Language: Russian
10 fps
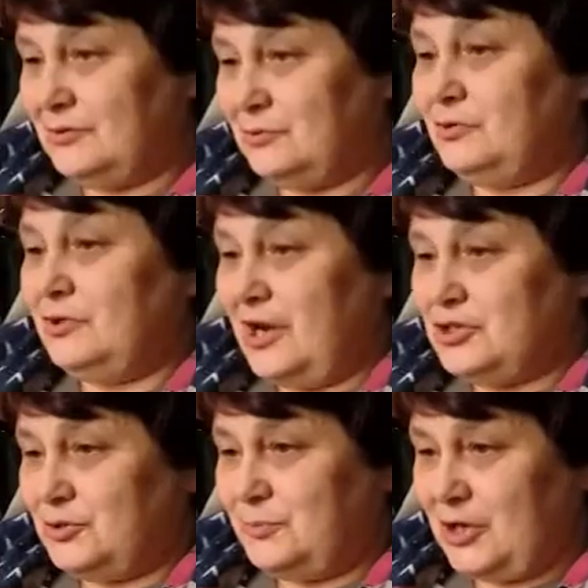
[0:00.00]
Ну,
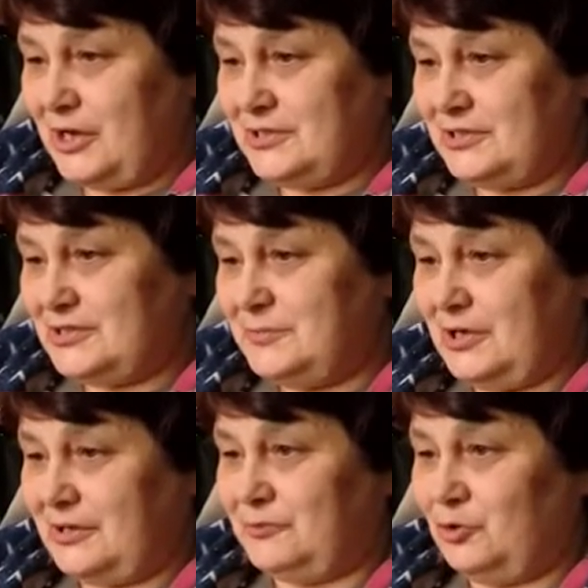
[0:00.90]
раньше приходилось
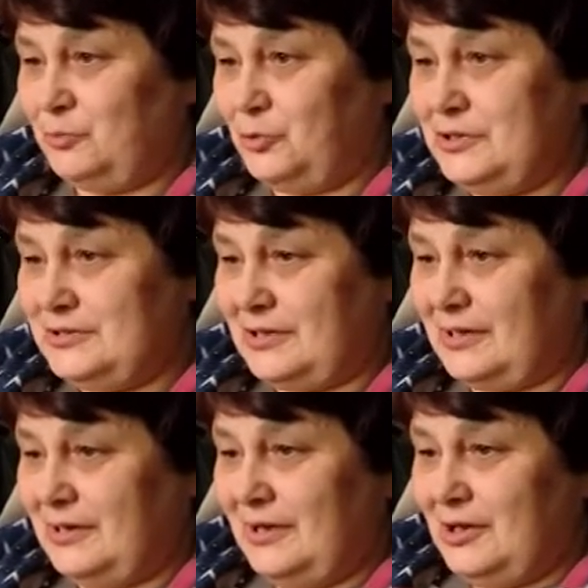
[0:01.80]
бегать вдоль
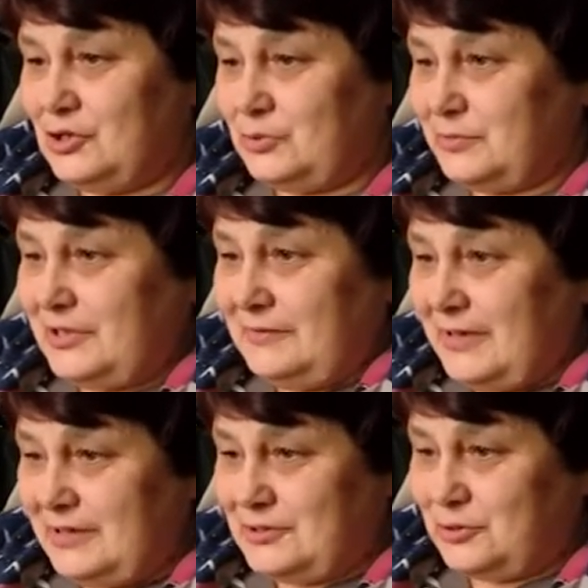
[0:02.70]
поезда, чтобы
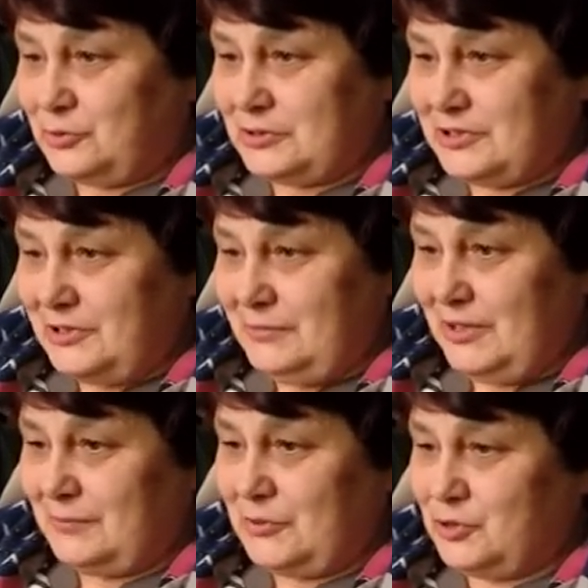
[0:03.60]
договориться хоть с
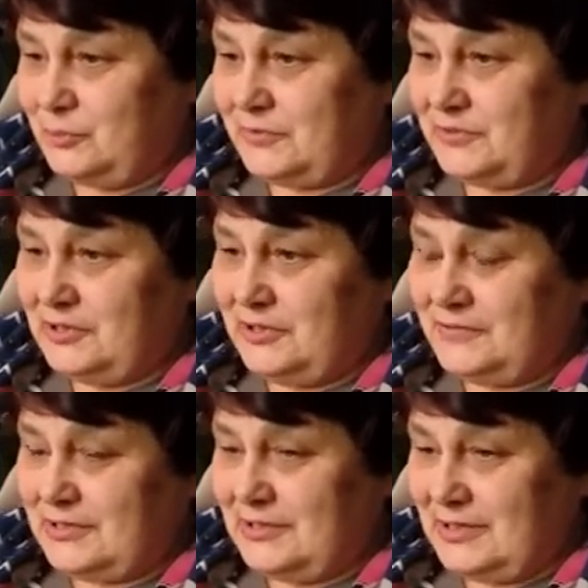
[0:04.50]
кем-то, причем проводники
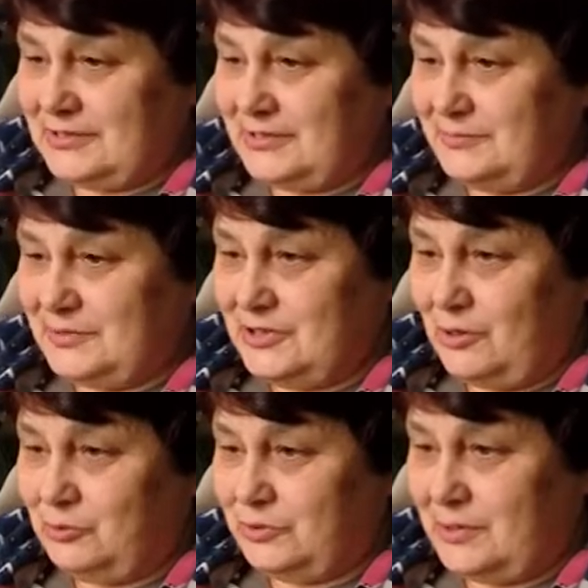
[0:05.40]
всегда с этим с
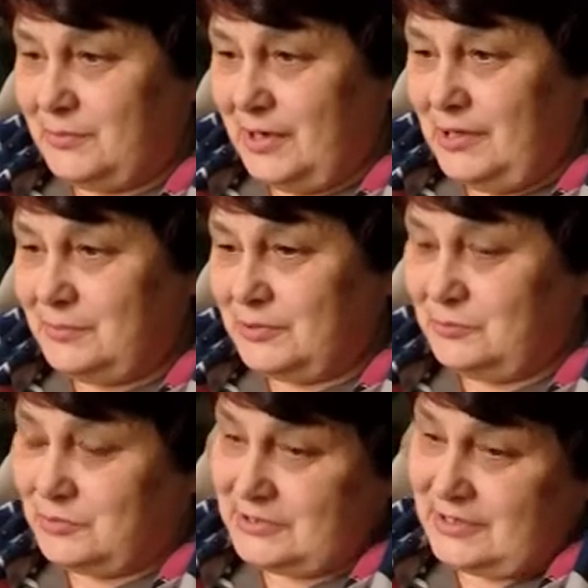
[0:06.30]
неохотой брали,
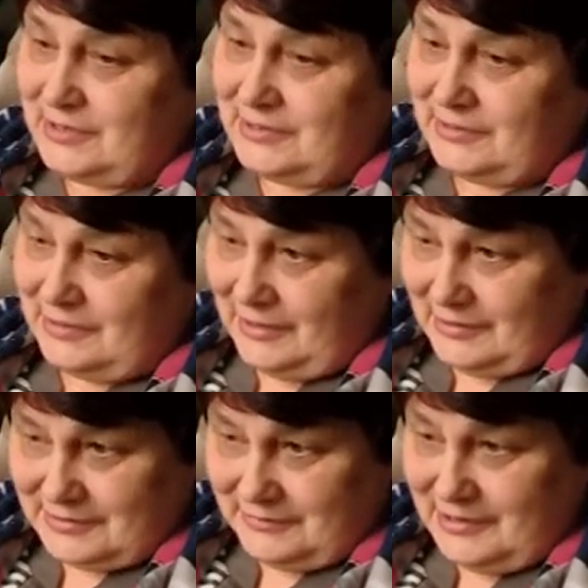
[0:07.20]
потому что за это их
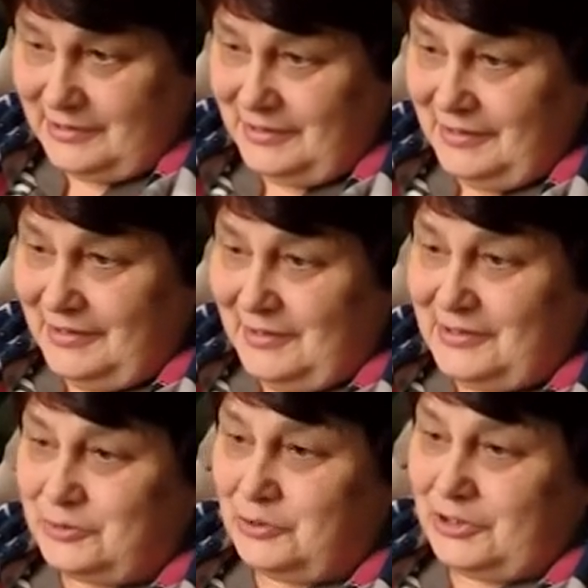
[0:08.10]
наказывали,
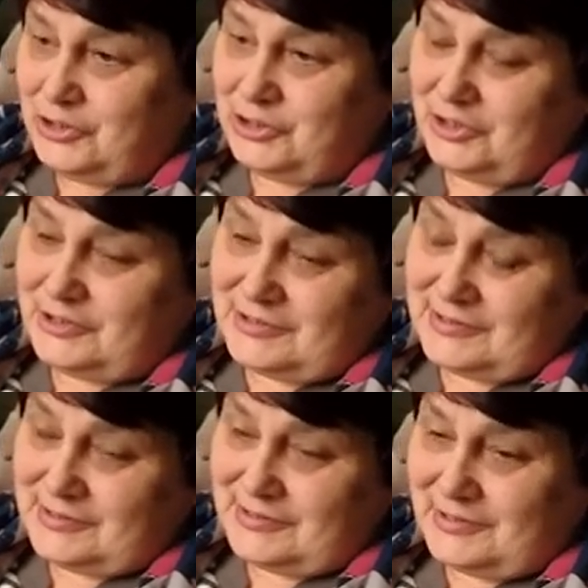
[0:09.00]
только через
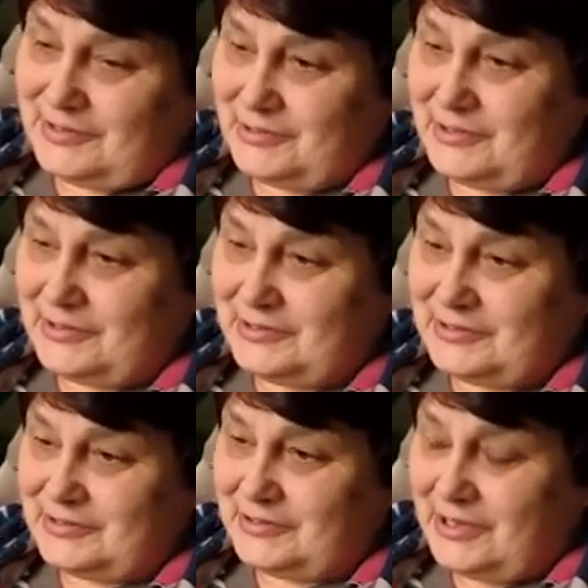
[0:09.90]

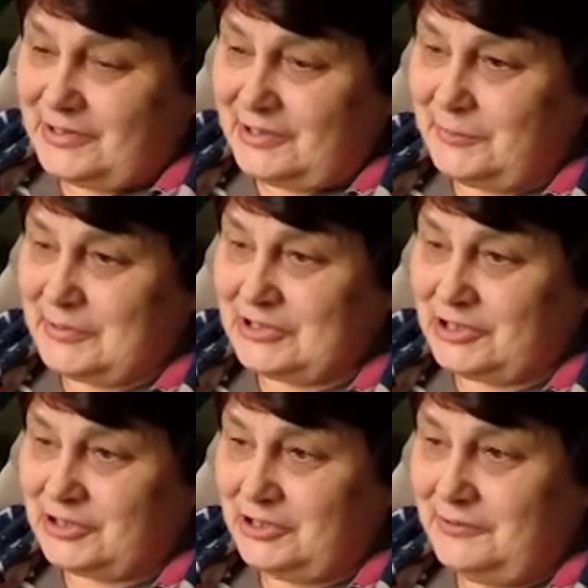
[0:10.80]
э, каких-то
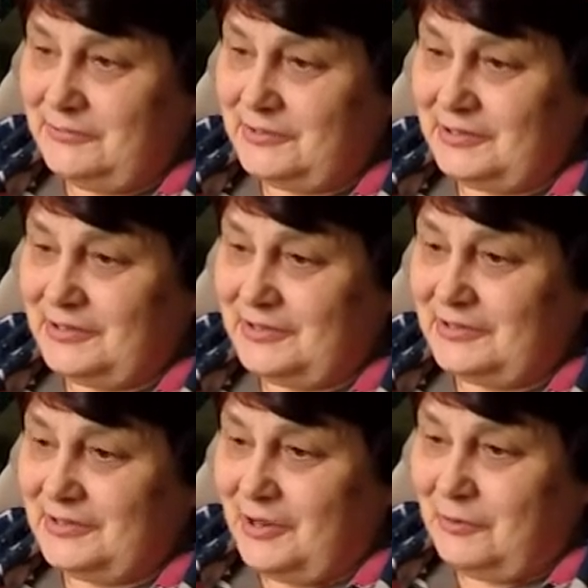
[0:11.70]
пассажиров.
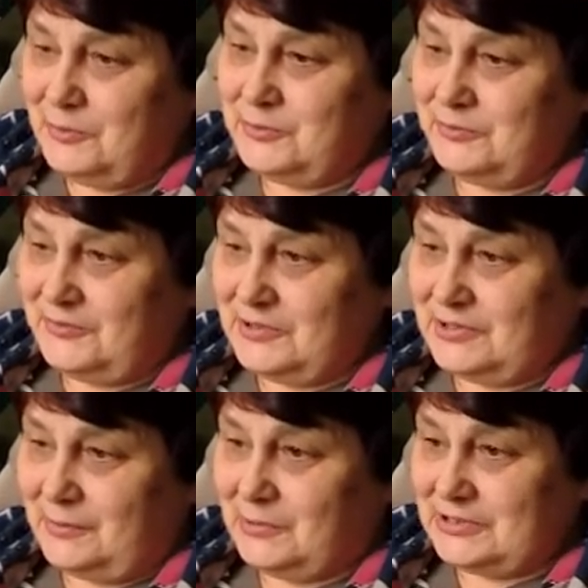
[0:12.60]
И, в общем-то,
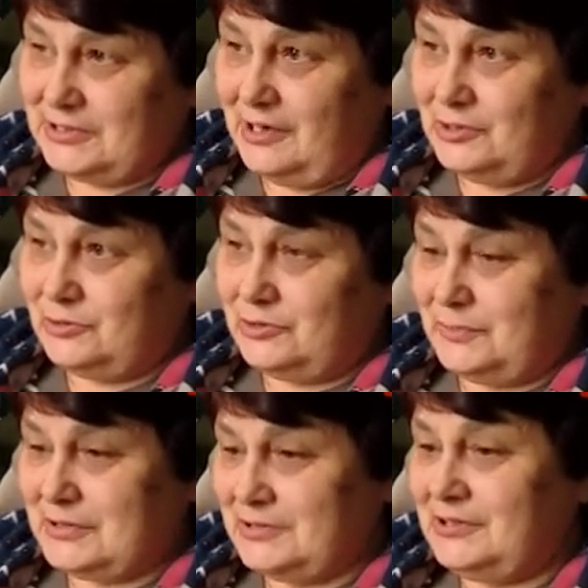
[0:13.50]
всегда был страх, что эта
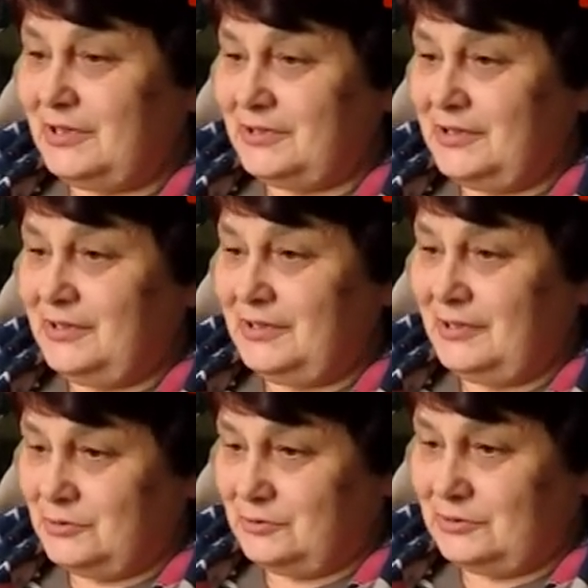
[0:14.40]
посылка не
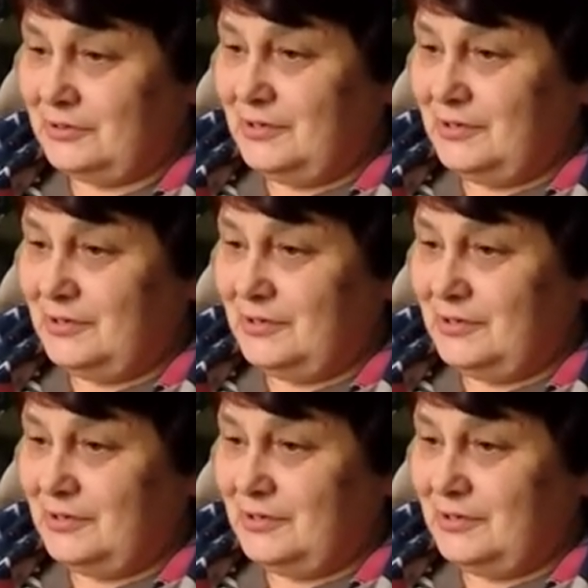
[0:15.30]
дойдет.